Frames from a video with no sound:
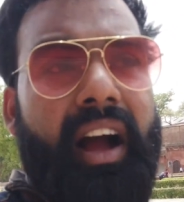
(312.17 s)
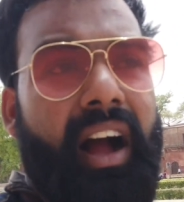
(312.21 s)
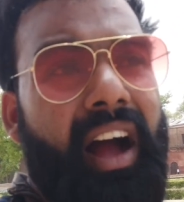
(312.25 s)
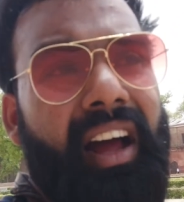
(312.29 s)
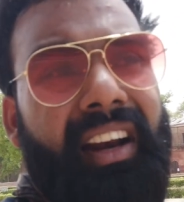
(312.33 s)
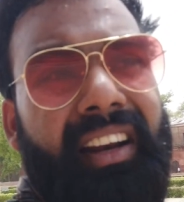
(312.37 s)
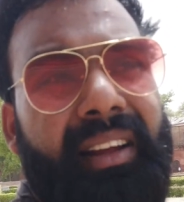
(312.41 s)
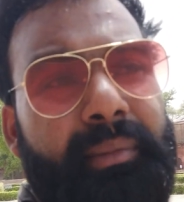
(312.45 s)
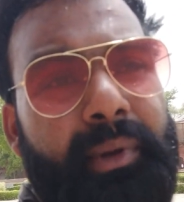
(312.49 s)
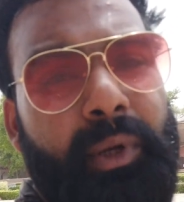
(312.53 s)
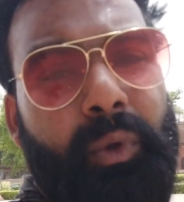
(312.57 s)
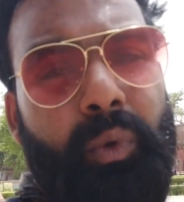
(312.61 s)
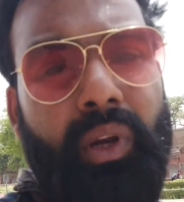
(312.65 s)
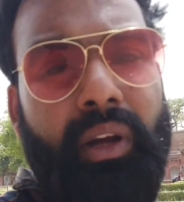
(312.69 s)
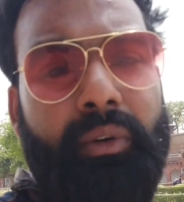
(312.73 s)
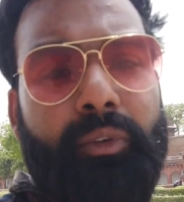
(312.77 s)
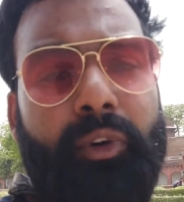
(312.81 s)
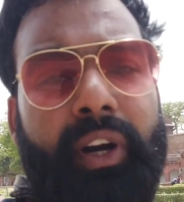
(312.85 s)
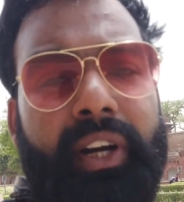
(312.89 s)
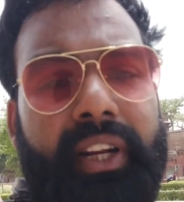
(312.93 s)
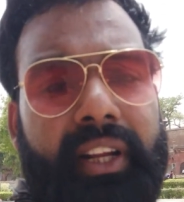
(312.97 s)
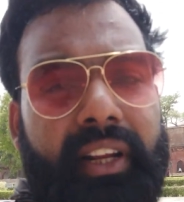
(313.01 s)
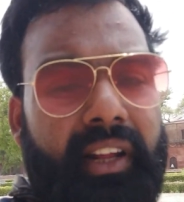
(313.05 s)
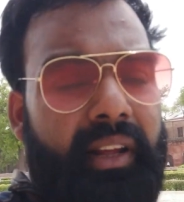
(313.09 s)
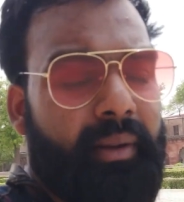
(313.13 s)
आना बिल्कुल
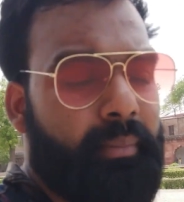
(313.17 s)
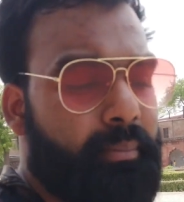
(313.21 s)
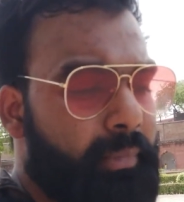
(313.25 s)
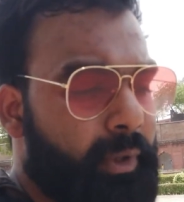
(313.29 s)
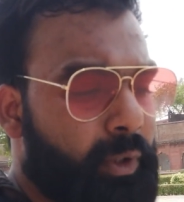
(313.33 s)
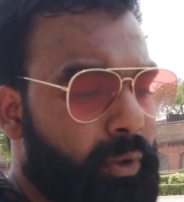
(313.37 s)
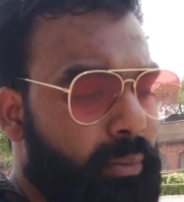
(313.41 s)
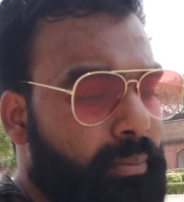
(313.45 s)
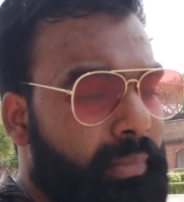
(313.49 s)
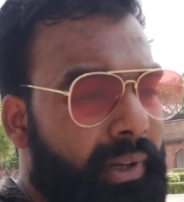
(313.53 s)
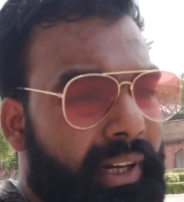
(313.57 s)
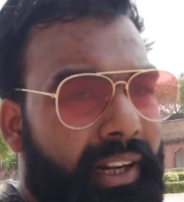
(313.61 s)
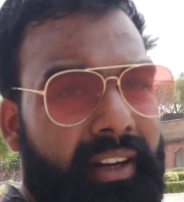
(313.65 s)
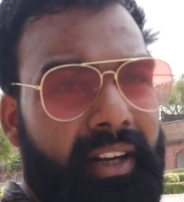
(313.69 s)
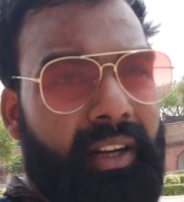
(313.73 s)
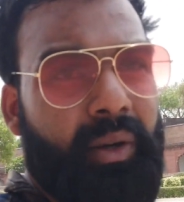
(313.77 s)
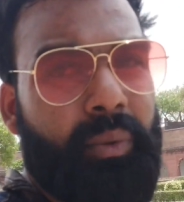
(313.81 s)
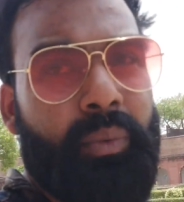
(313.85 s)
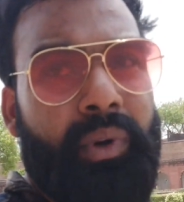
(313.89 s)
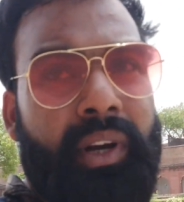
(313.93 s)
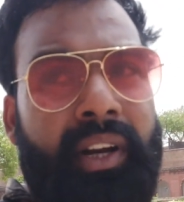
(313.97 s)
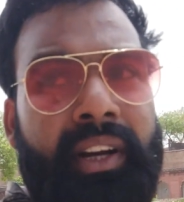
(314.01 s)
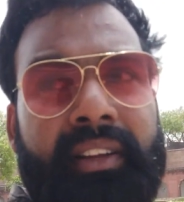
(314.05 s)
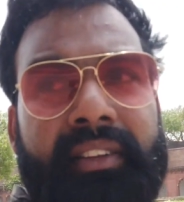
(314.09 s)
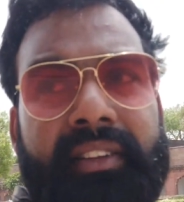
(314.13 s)
अवॉइड करें मैं तो मना
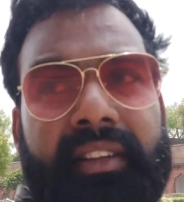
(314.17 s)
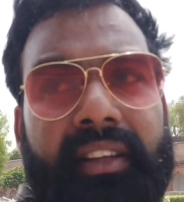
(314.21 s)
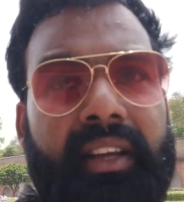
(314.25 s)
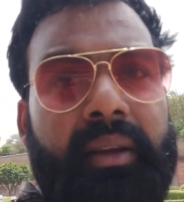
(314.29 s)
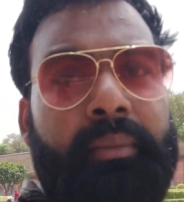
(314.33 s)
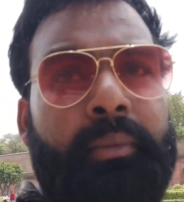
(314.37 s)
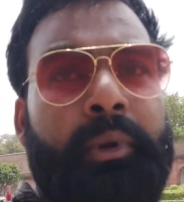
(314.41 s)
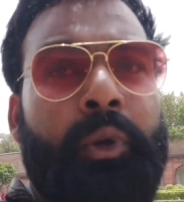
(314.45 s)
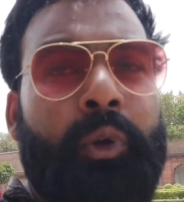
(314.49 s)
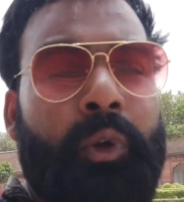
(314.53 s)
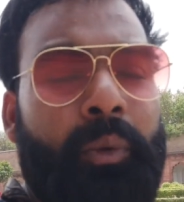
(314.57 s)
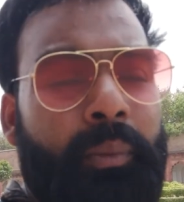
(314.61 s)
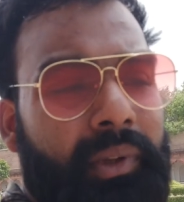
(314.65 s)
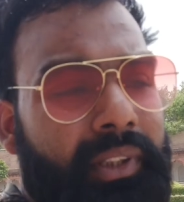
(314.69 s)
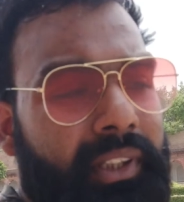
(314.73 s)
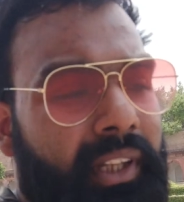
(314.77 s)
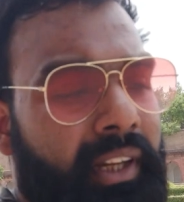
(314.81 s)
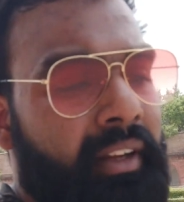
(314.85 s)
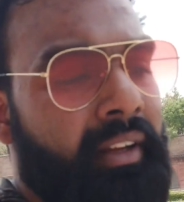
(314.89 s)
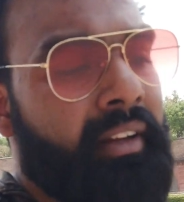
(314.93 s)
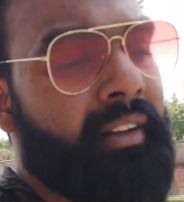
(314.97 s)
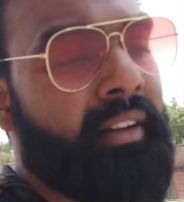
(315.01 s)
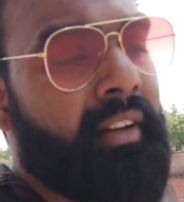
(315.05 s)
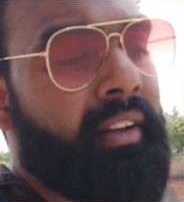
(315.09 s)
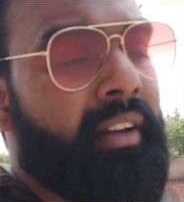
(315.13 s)
करूँगा आने से कि बिल्कुल मत
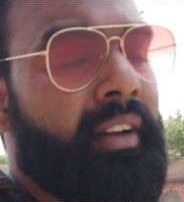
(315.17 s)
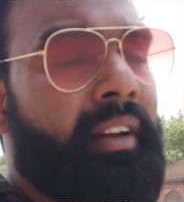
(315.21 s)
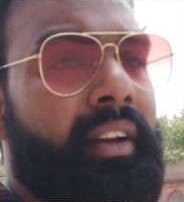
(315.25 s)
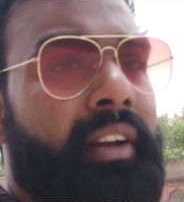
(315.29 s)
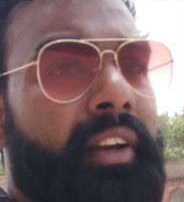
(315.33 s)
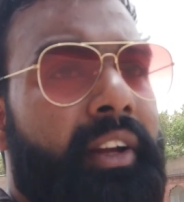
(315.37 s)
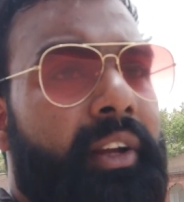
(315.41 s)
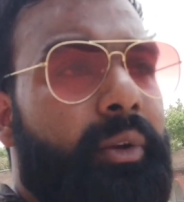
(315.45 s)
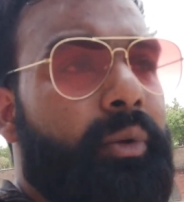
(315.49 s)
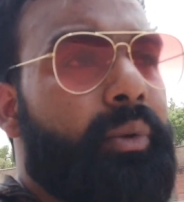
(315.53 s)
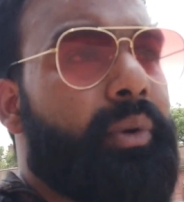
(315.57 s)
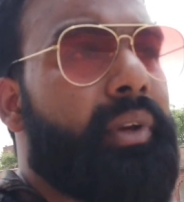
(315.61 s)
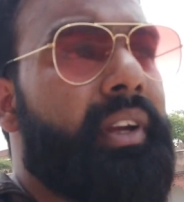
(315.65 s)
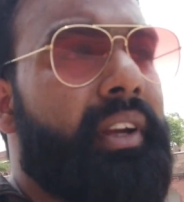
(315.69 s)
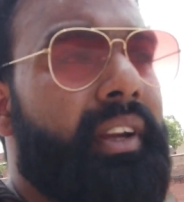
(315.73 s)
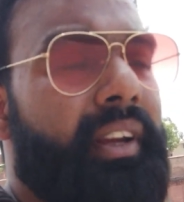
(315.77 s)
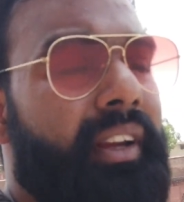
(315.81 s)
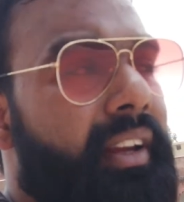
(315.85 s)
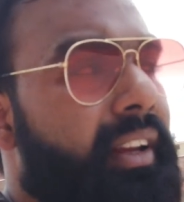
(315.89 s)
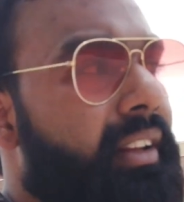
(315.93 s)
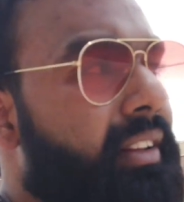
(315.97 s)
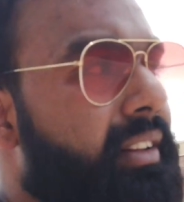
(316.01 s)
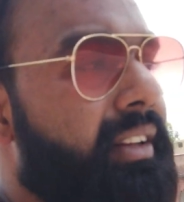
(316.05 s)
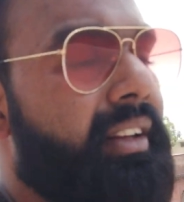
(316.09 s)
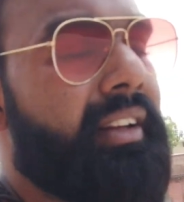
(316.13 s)
आए क्योंकि
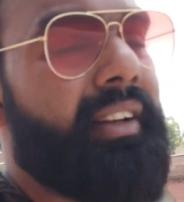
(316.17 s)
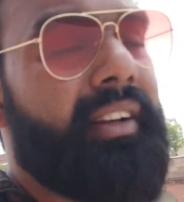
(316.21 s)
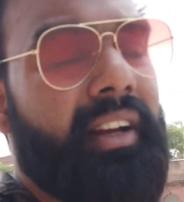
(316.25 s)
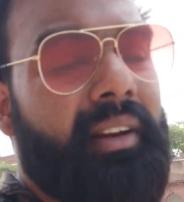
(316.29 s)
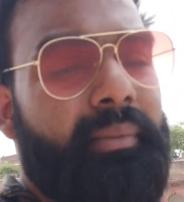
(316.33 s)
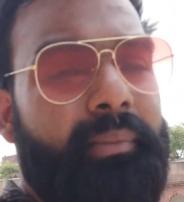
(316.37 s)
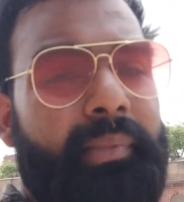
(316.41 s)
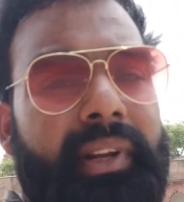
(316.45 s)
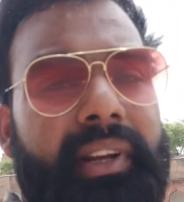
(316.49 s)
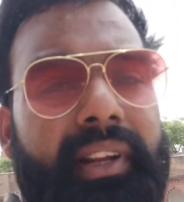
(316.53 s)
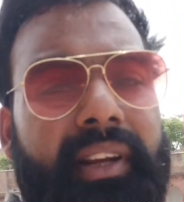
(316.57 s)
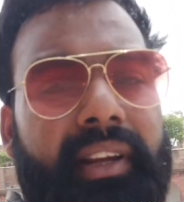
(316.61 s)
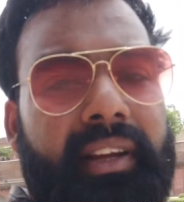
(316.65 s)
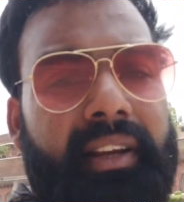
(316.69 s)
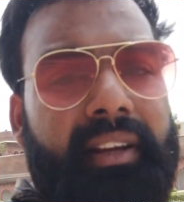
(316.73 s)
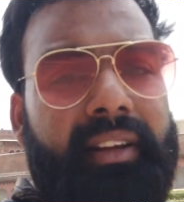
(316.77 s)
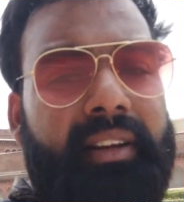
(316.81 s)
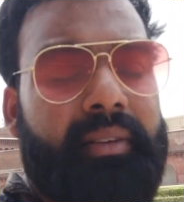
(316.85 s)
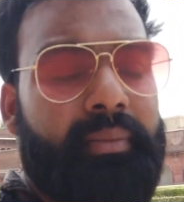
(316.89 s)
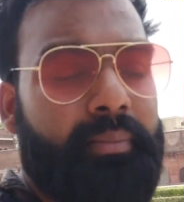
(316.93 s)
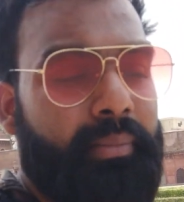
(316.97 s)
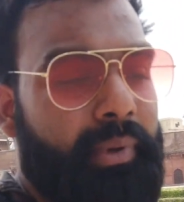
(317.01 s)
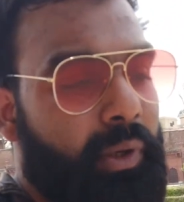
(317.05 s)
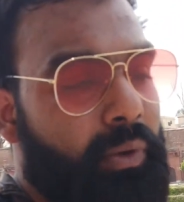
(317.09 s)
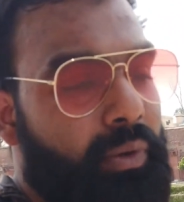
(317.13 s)
इतनी गर्मी ना
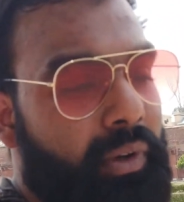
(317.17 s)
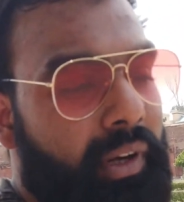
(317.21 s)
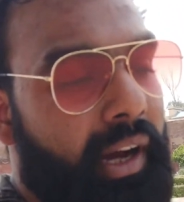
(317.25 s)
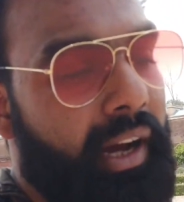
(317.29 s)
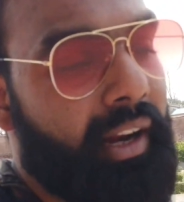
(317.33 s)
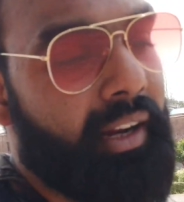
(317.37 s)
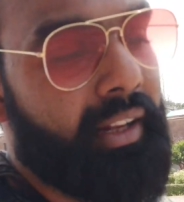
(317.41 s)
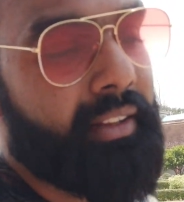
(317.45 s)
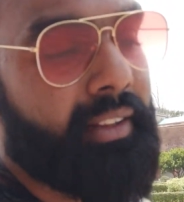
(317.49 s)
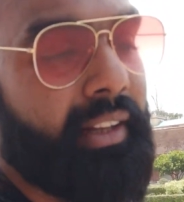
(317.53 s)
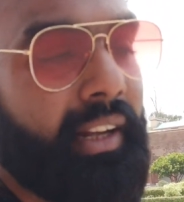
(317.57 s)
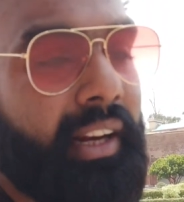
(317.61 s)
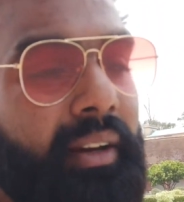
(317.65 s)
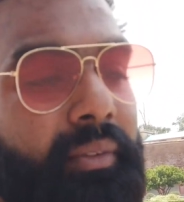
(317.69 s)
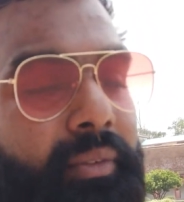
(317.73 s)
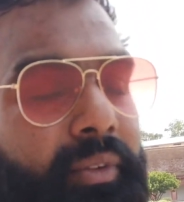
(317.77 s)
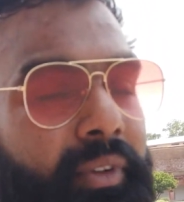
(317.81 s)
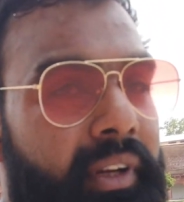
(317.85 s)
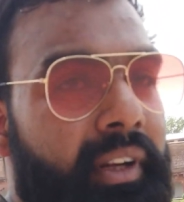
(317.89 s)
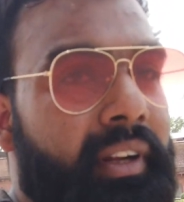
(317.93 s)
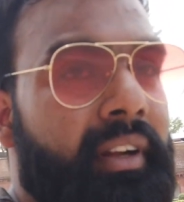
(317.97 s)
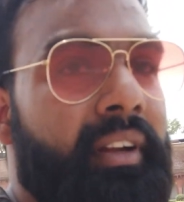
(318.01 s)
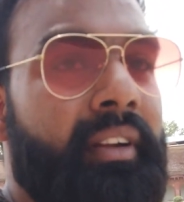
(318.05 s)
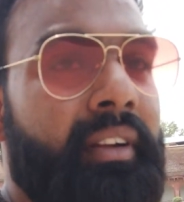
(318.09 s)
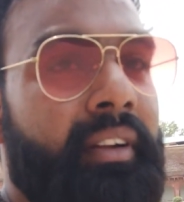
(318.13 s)
यार बिल्कुल हालत ख़राब हो
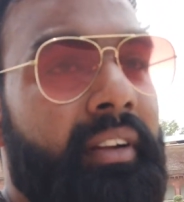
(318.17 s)
गई